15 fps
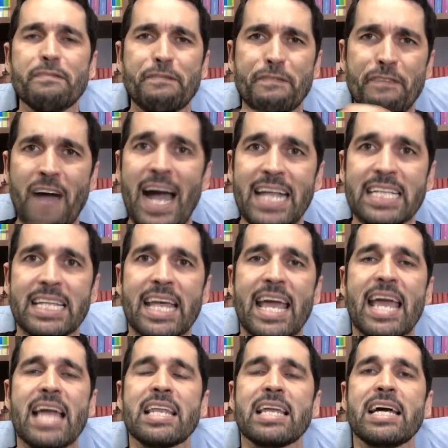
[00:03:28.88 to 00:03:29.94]
Vá
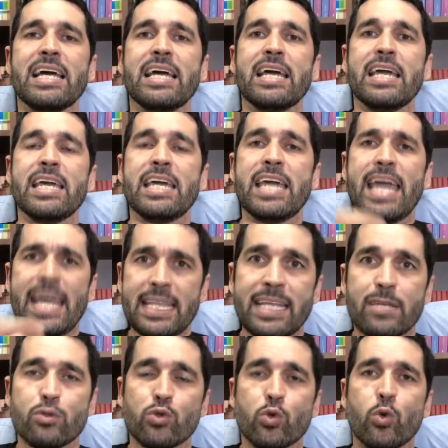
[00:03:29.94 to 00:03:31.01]
até ela e
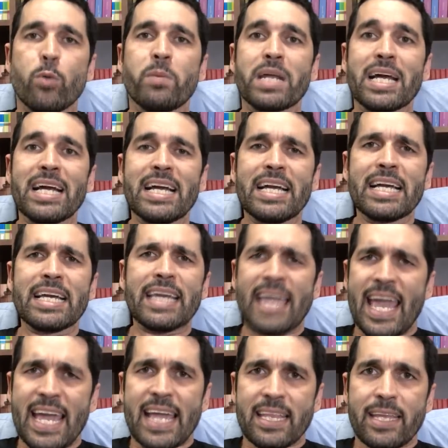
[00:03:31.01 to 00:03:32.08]
redescubra
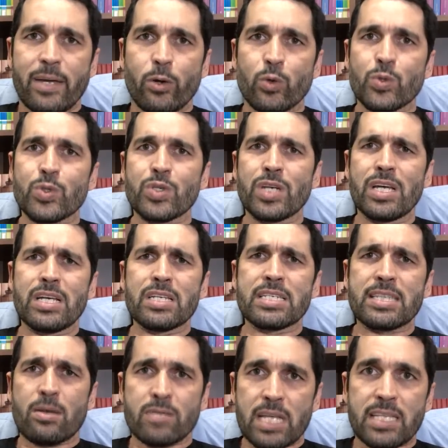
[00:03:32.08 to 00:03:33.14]
quem é Deus,
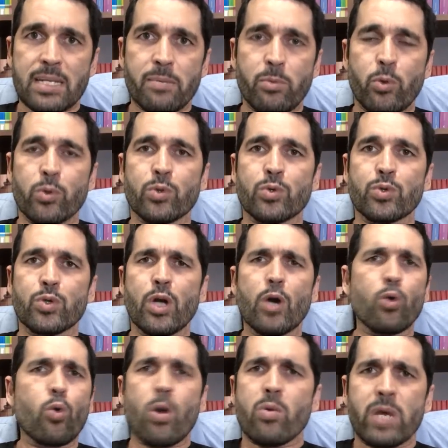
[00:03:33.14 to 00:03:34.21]
seus atributos,
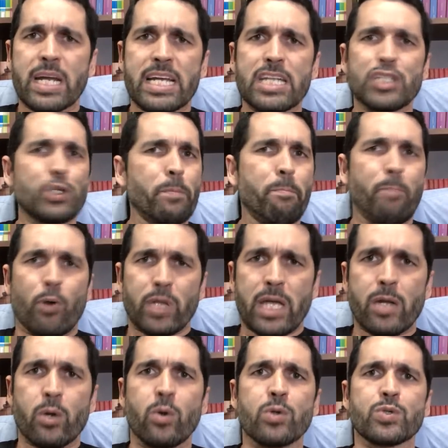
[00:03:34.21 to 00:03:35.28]
quão grande,
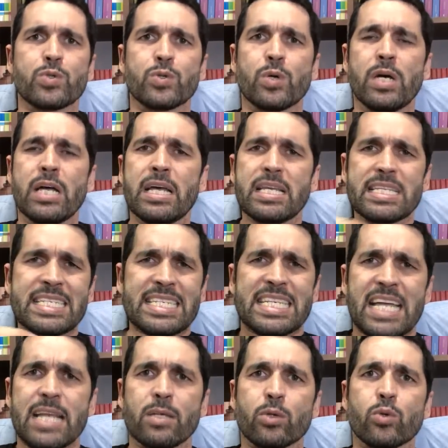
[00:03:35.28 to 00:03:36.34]
poderoso,
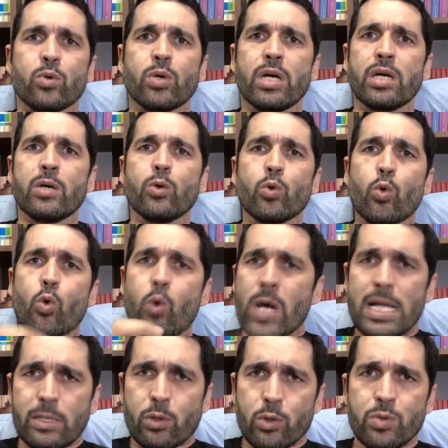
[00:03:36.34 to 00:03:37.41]
santo, o
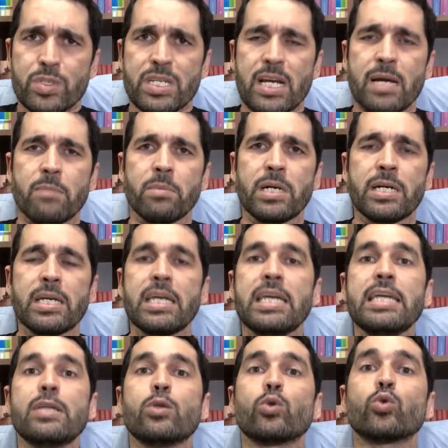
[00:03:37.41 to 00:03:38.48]
quanto nos ama
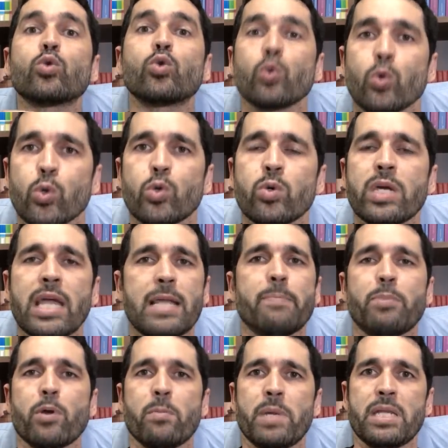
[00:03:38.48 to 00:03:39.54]
e tudo que ele
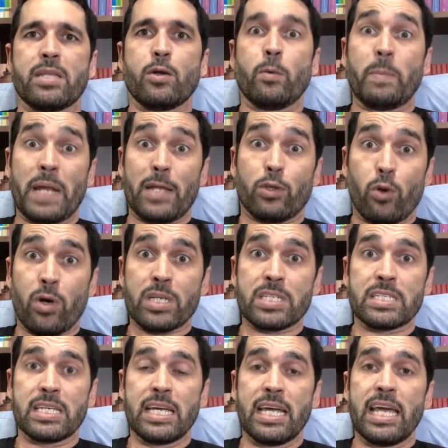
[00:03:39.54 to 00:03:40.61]
prometeu para
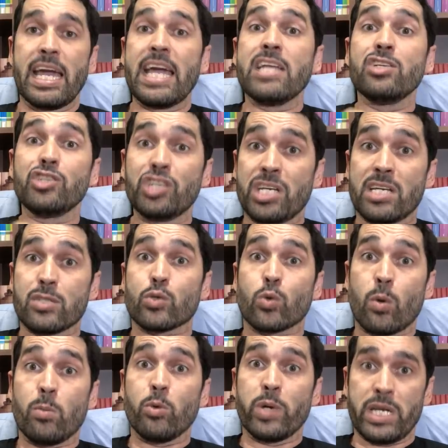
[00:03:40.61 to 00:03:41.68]
nós em dias
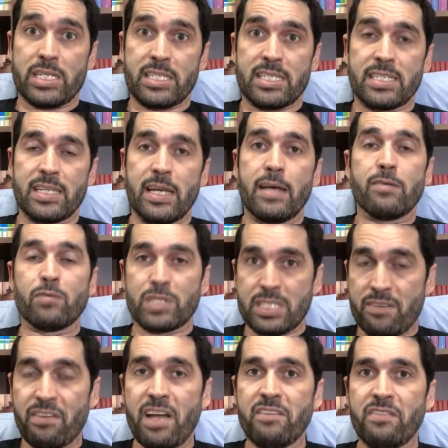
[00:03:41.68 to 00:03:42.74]
como esse.
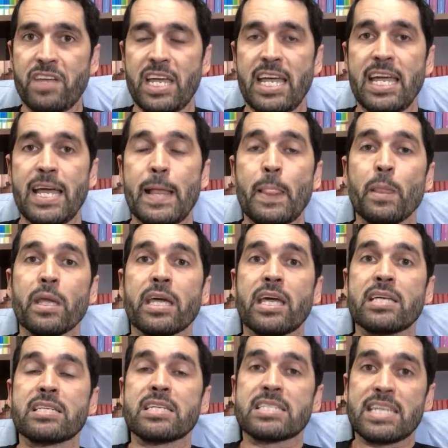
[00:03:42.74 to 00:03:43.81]
Você vai ver
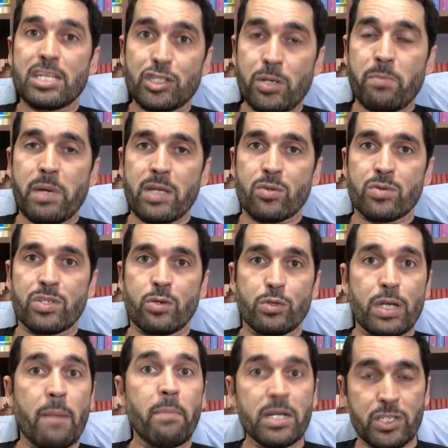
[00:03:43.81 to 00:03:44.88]
que esse sentimento seu
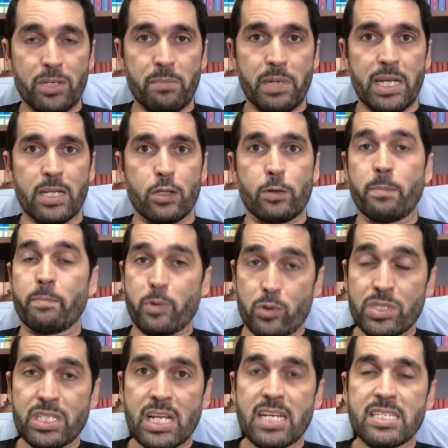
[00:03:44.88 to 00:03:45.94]
de abatimento,
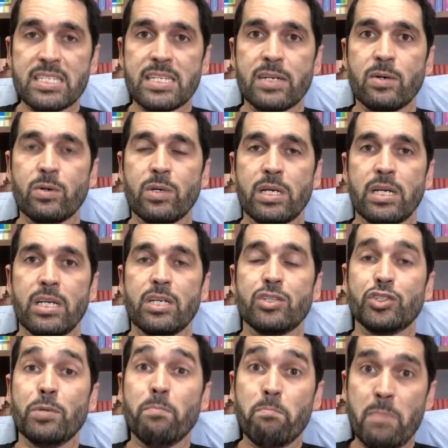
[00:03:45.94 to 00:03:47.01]
prostração,
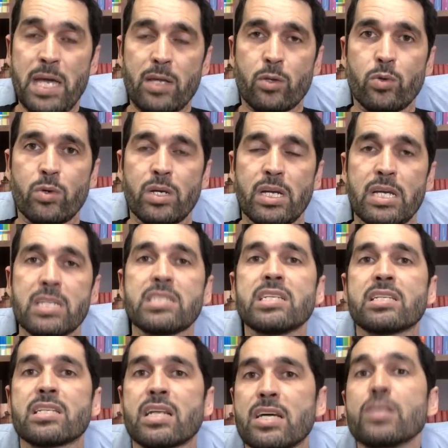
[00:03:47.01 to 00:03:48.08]
de medo,
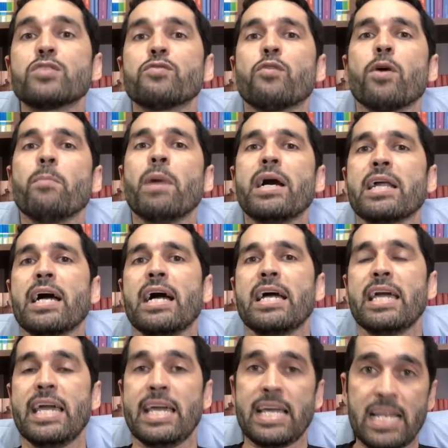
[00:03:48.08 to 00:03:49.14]
se
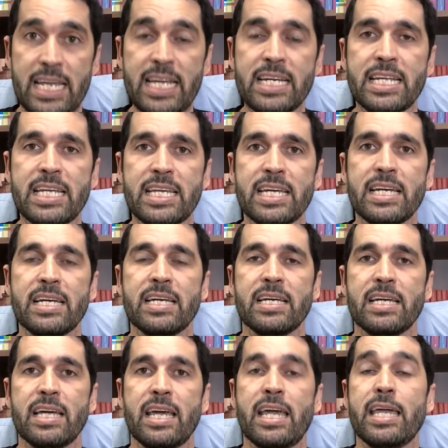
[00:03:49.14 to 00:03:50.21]
transformará em alegria,
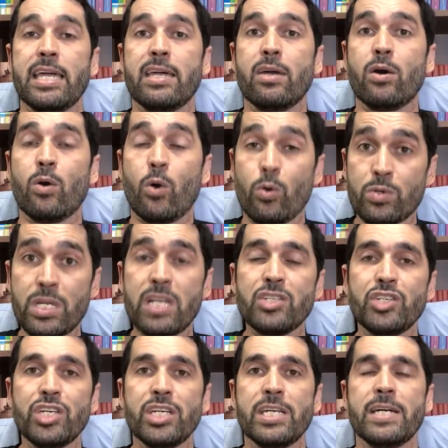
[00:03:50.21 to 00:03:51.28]
em
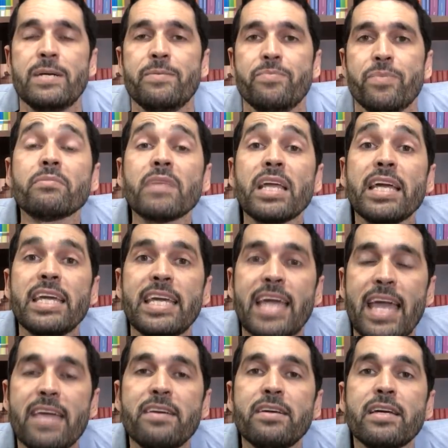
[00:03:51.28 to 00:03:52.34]
ousadia
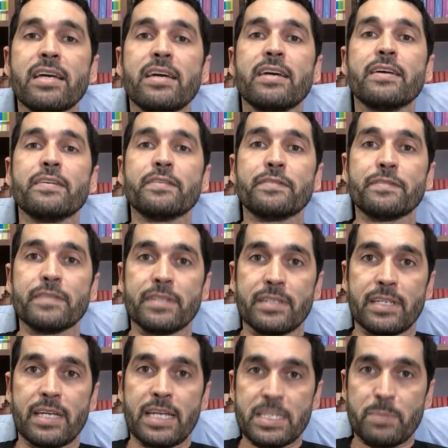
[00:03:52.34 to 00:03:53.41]
e em
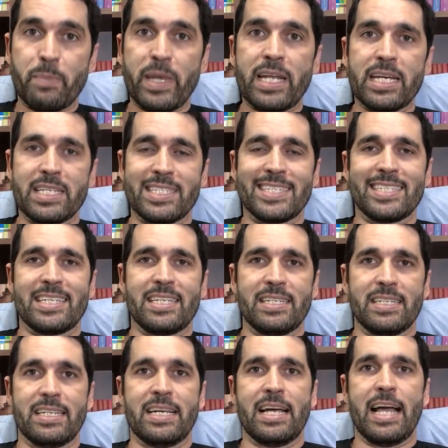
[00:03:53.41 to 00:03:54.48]
esperança.
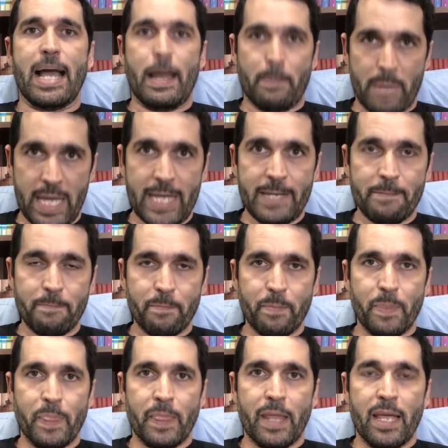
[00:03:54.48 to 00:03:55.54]
Amém?
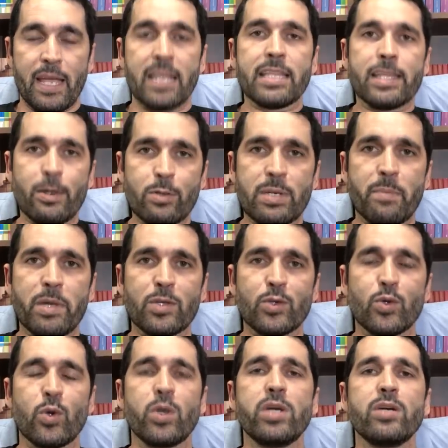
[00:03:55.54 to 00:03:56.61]
Deus
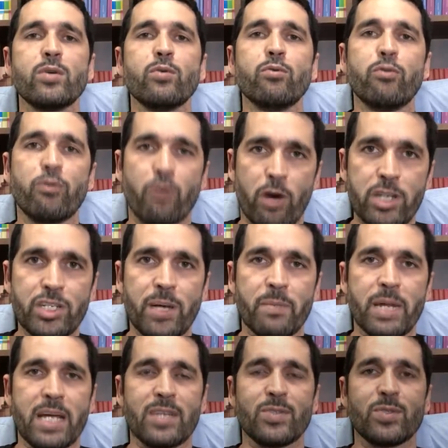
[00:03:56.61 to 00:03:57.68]
abençoe, um forte
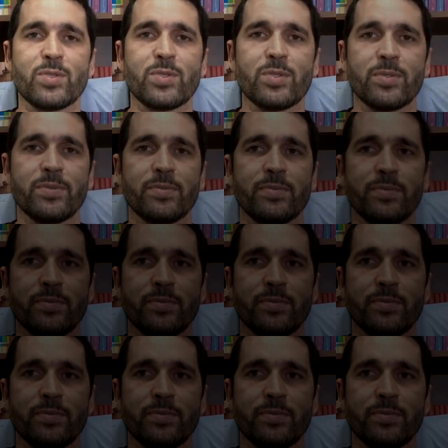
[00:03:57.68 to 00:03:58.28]
abraço.